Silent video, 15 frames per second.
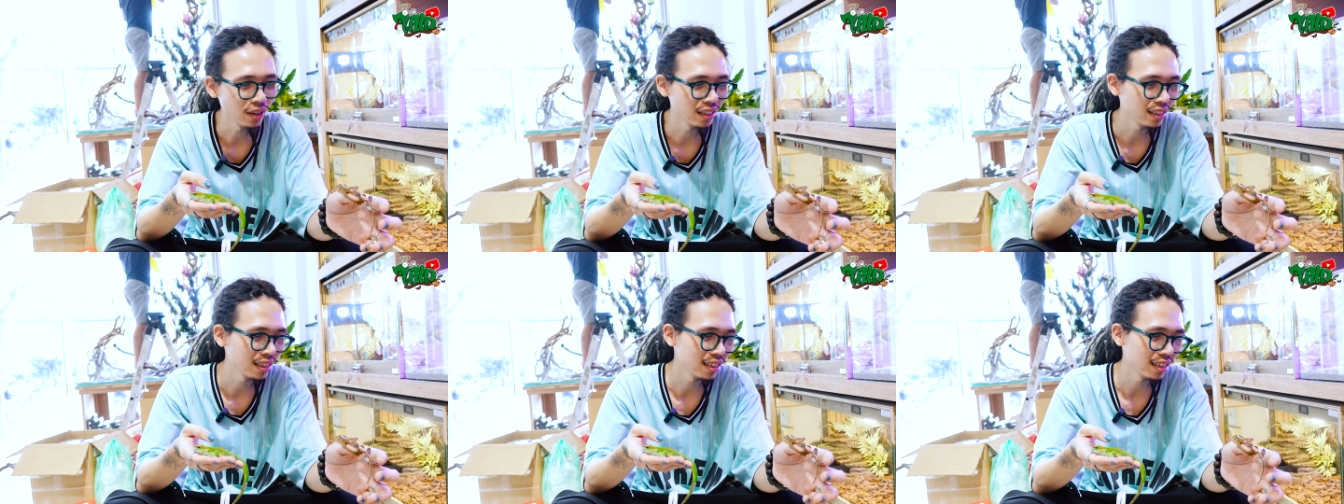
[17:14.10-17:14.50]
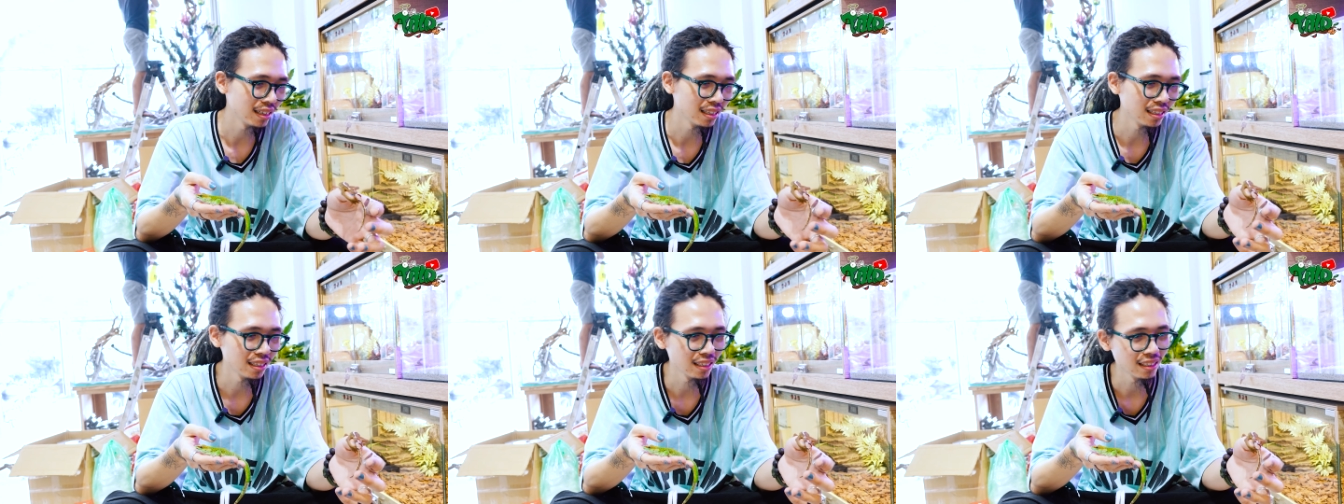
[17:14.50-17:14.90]
tôi...
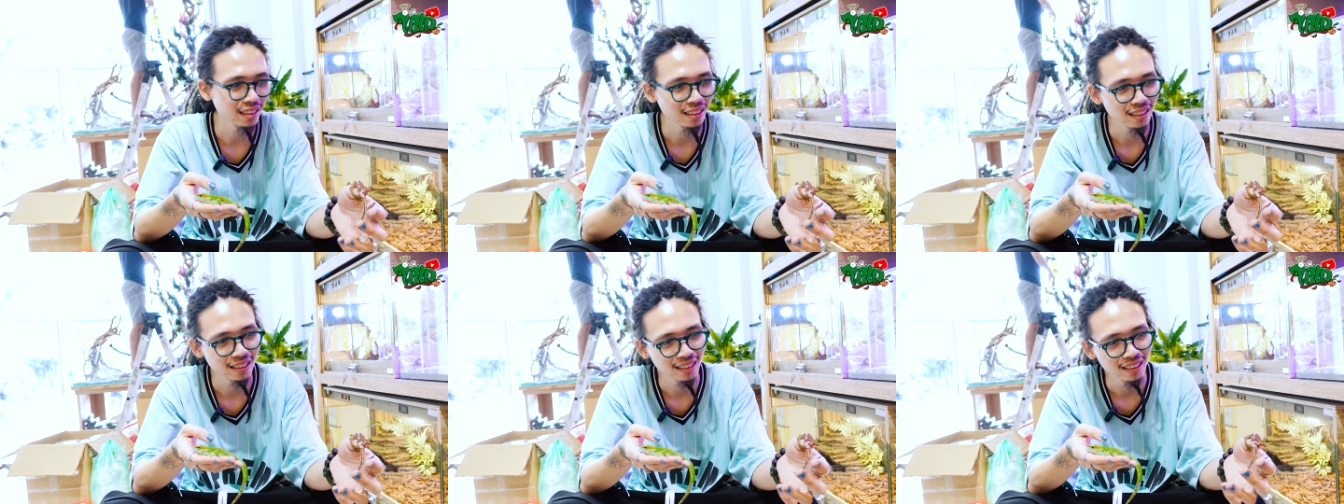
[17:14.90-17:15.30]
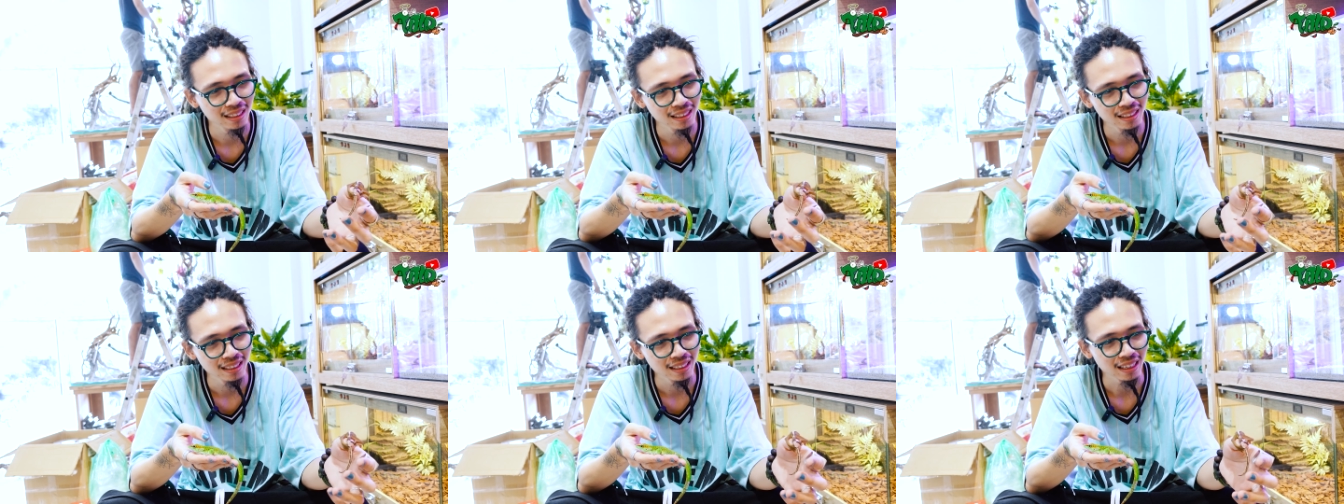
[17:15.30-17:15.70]

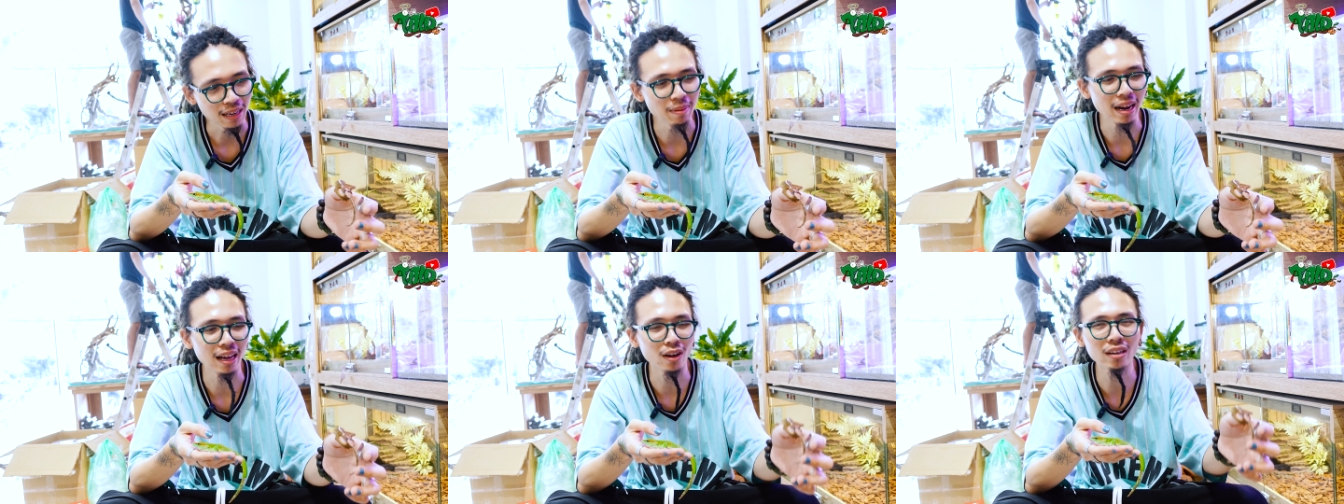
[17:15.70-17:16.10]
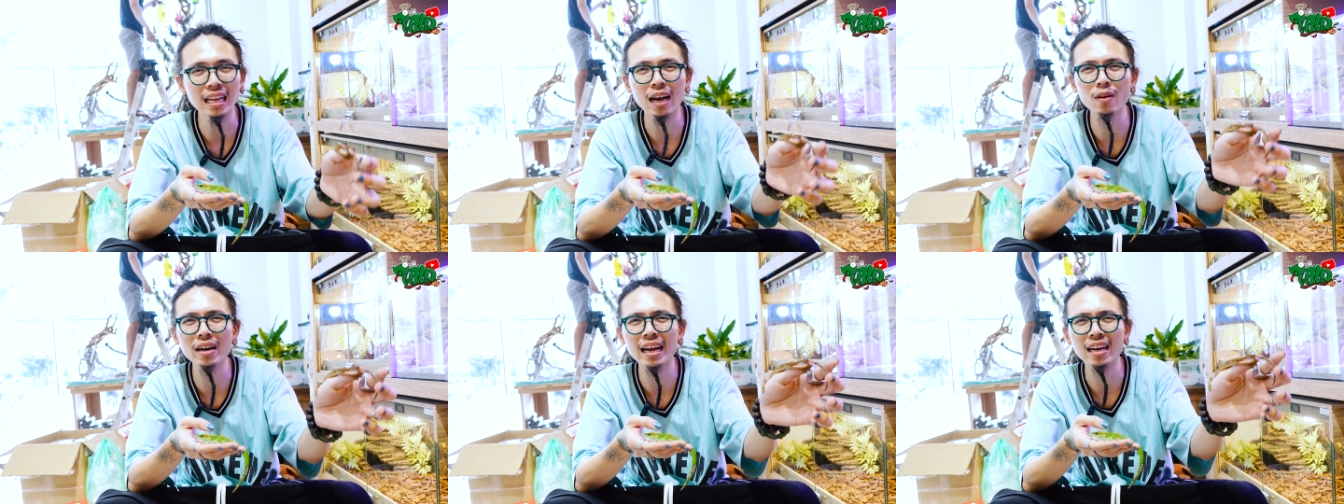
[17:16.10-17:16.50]
các bạn
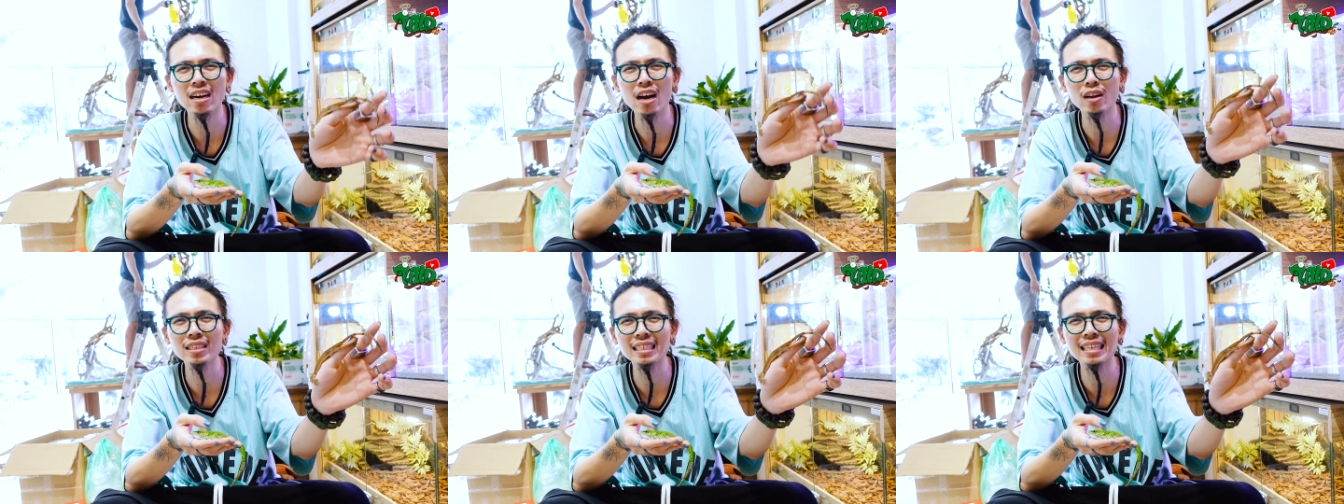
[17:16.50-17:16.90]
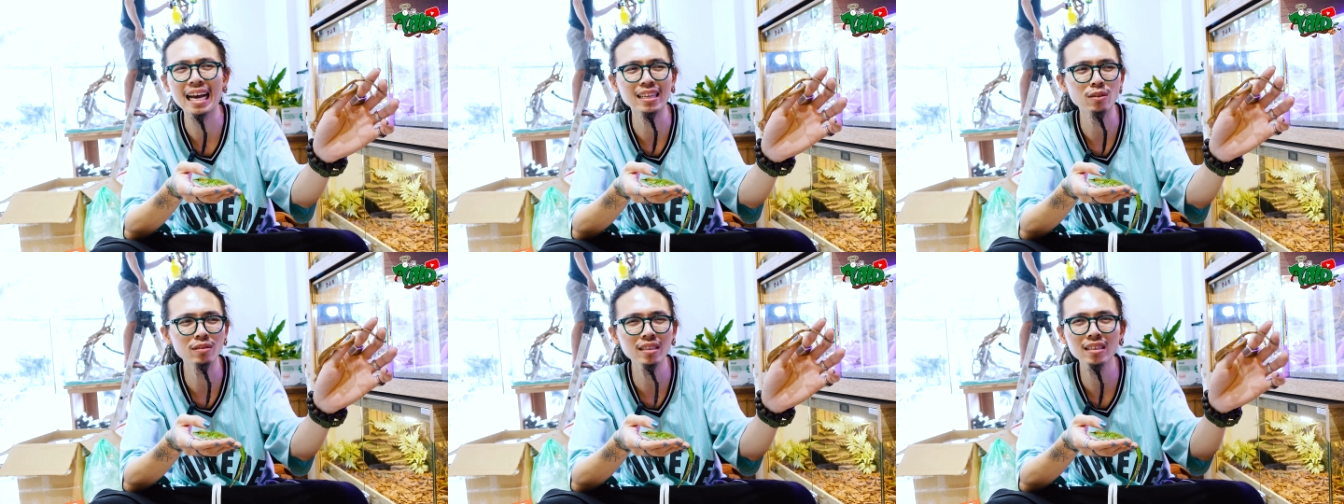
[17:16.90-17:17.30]
tại con này người nó dài
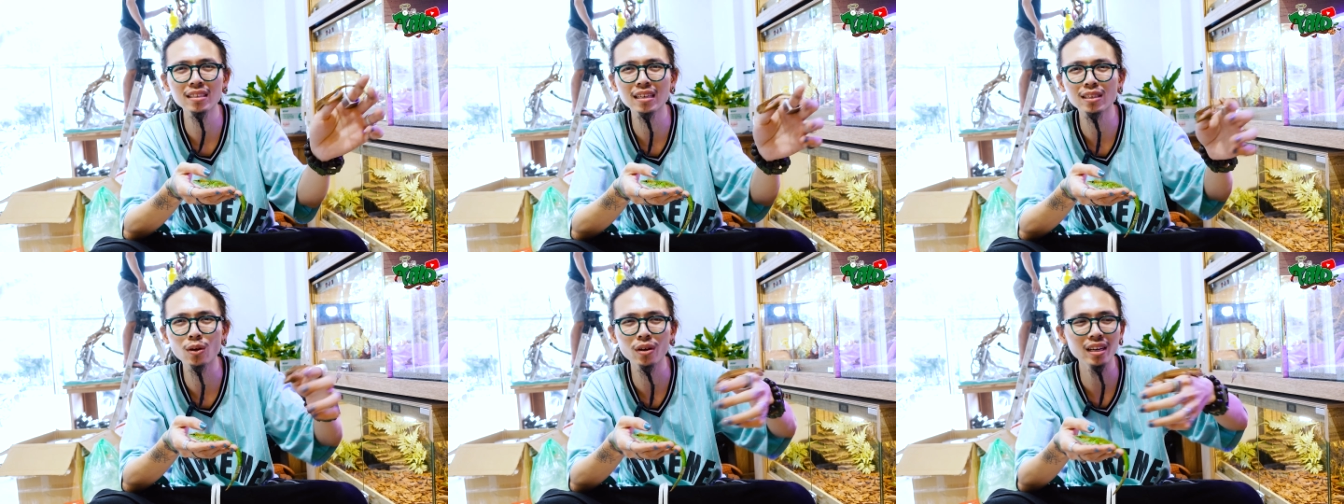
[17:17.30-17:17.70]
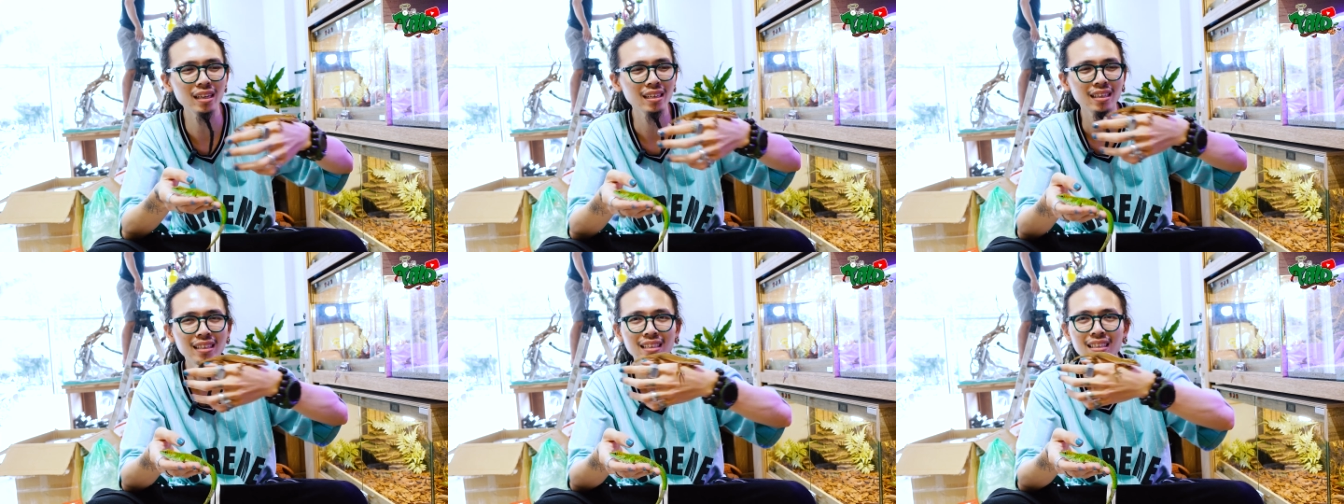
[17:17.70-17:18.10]
dài giống như là tôi
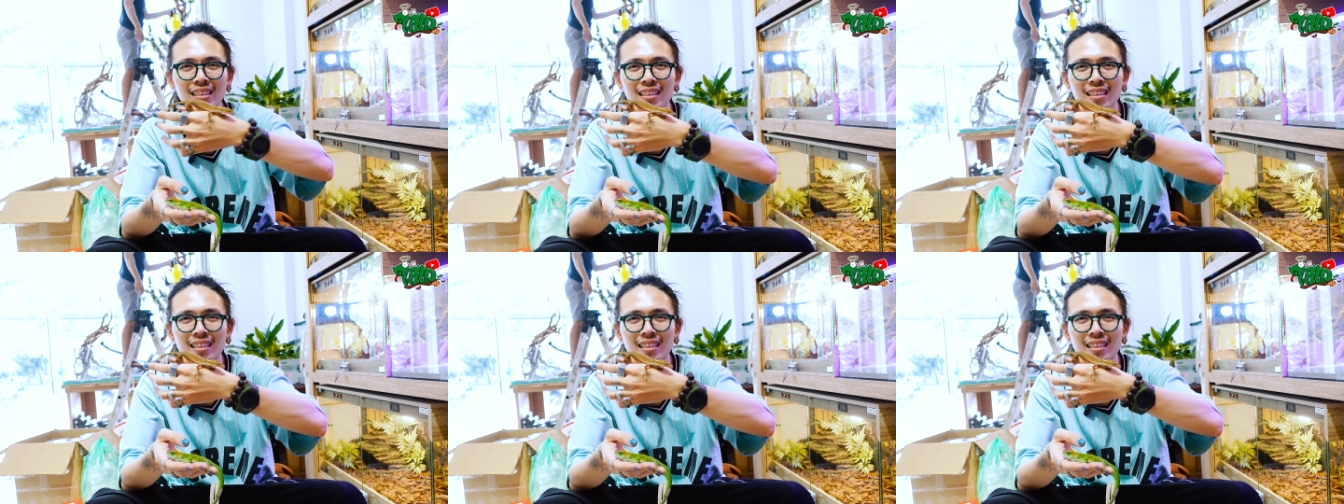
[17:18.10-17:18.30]
ấy.